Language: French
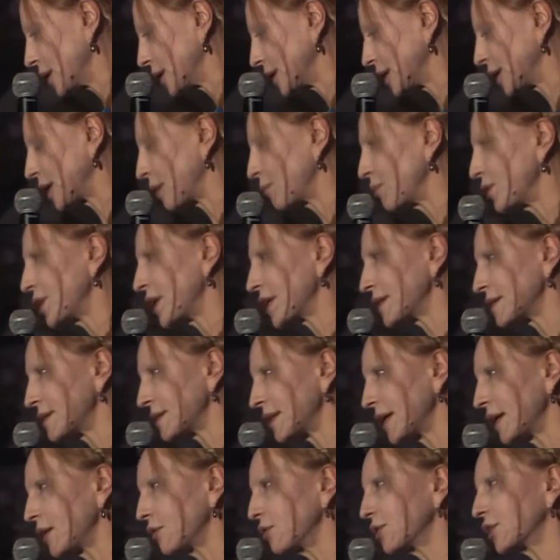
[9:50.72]
qui est un
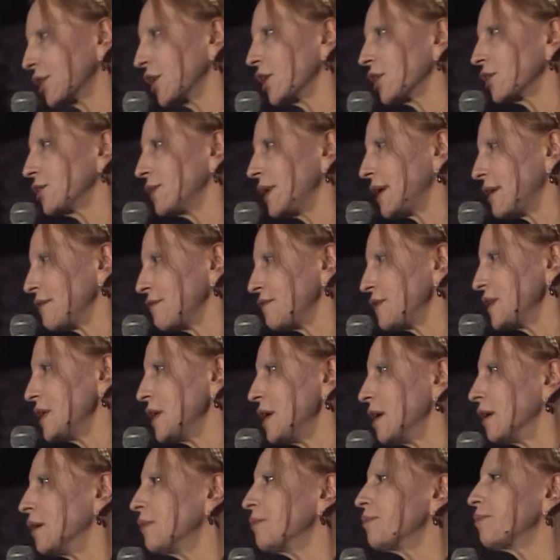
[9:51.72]
monastère au cœur de la
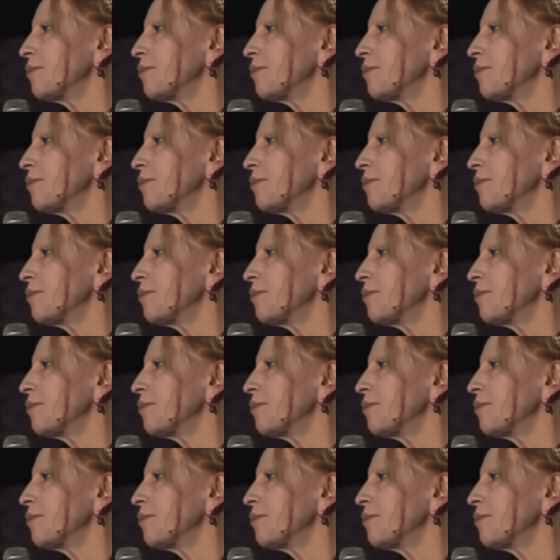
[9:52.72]
ville,